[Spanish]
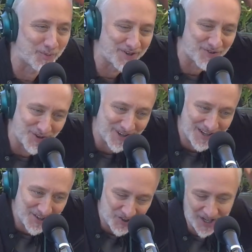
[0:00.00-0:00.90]
por eso
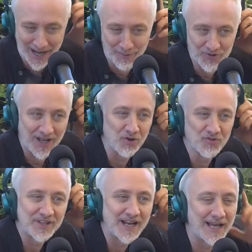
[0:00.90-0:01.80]
llegamos a
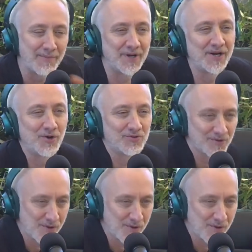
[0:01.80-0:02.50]
los inalámbricos.